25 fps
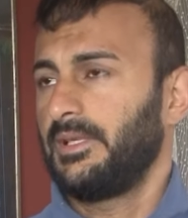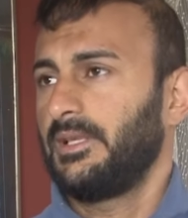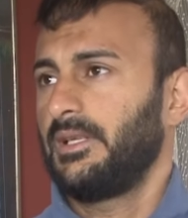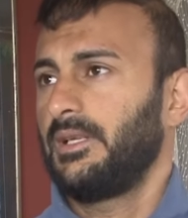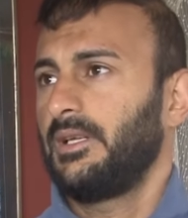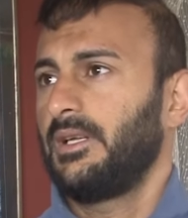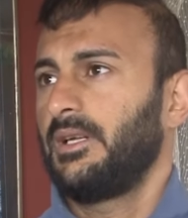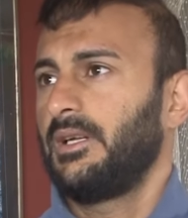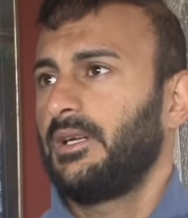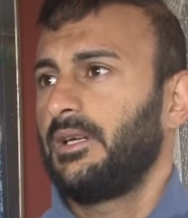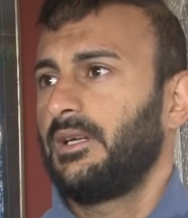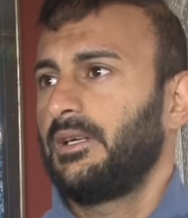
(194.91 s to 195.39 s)

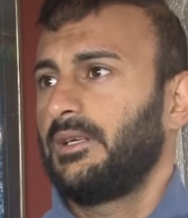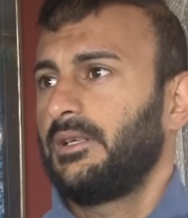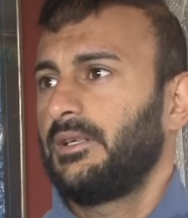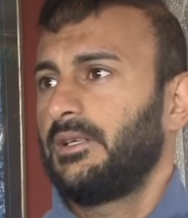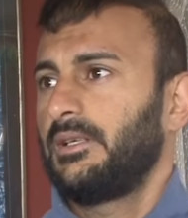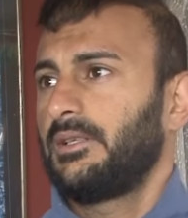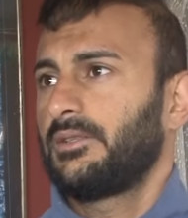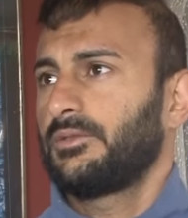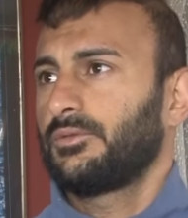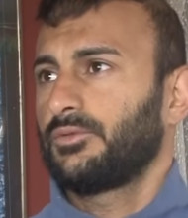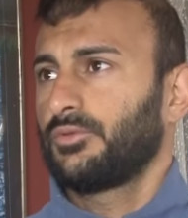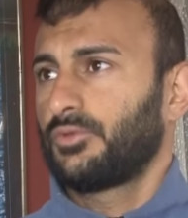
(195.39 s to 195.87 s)
Durumları da
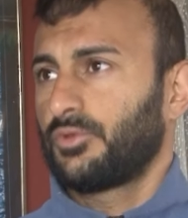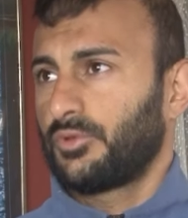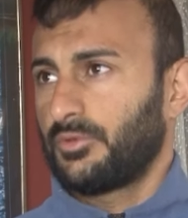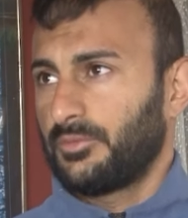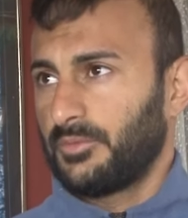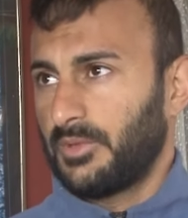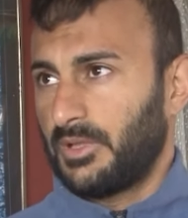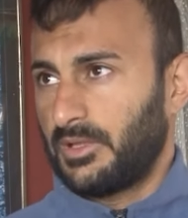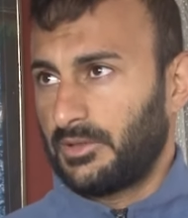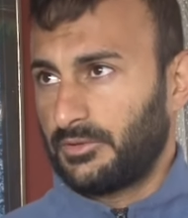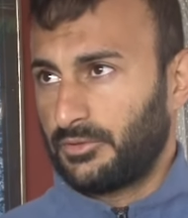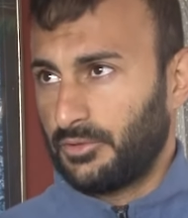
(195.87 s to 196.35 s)
kötü.
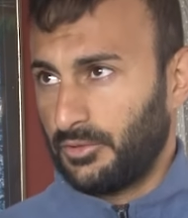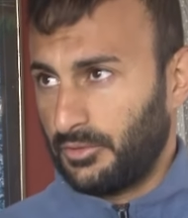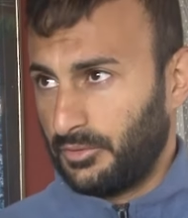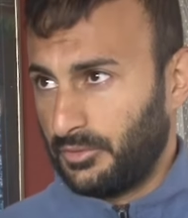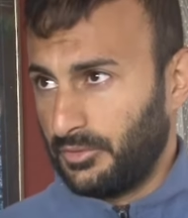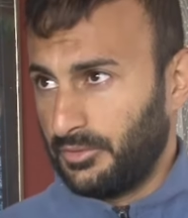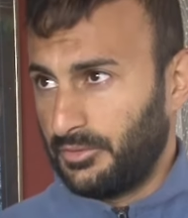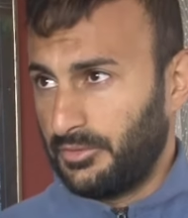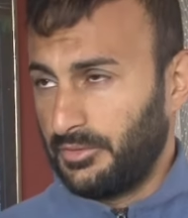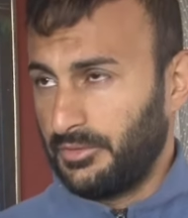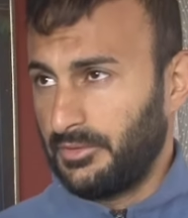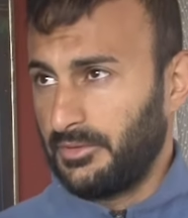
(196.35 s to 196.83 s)
Durumları çok
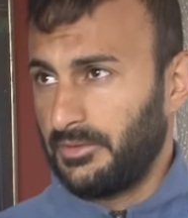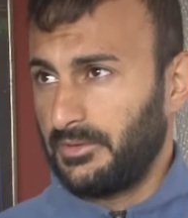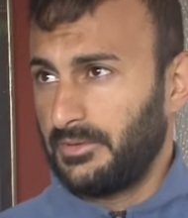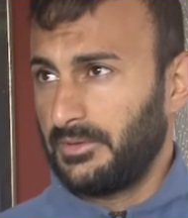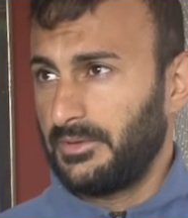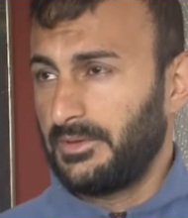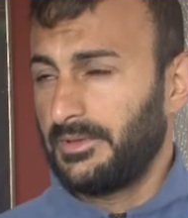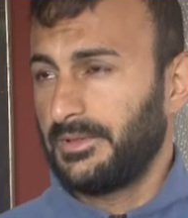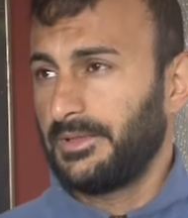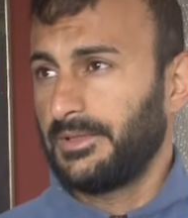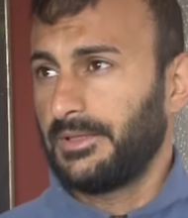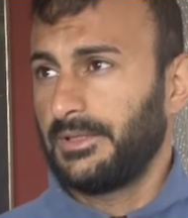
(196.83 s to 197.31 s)
kötü
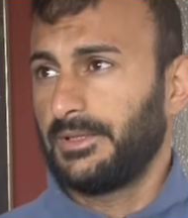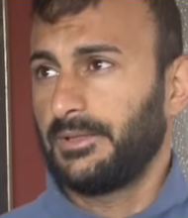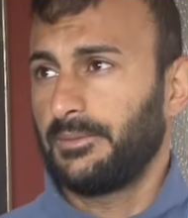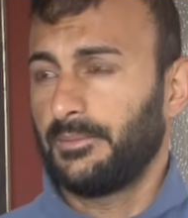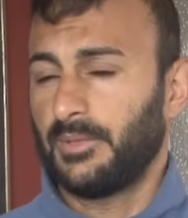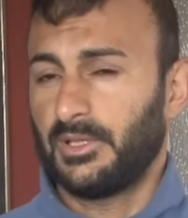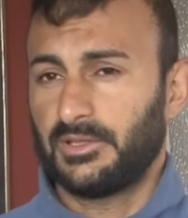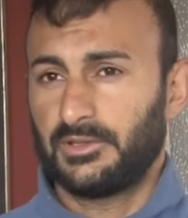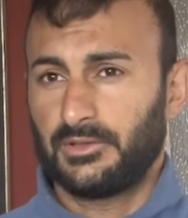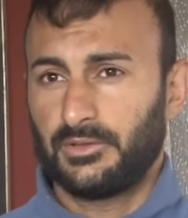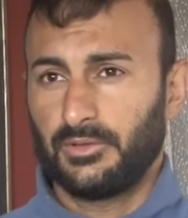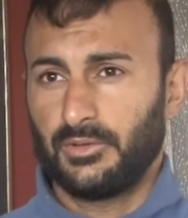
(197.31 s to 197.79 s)
e,
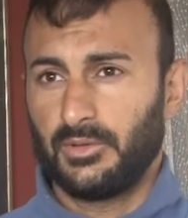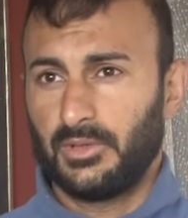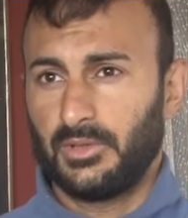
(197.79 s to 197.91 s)
maddi